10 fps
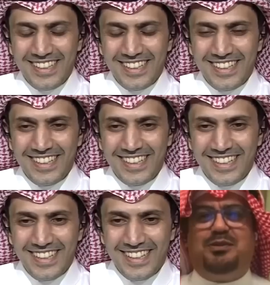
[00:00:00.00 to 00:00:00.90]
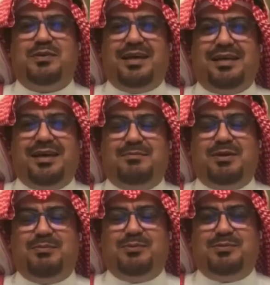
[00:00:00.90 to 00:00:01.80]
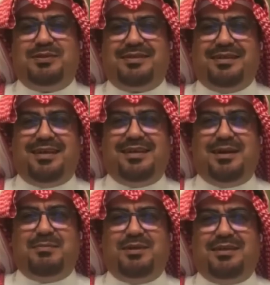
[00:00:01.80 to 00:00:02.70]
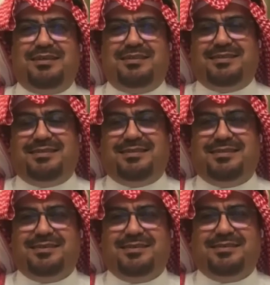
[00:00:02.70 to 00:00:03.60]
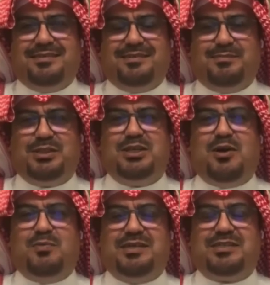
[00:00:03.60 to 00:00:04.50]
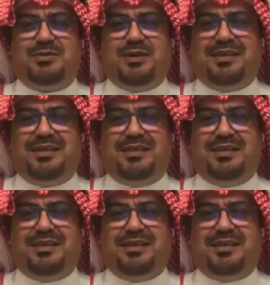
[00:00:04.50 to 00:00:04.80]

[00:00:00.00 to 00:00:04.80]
خلينا نشوف الايام يا ابو بدر الايام هي اللي بتجاوب على السؤال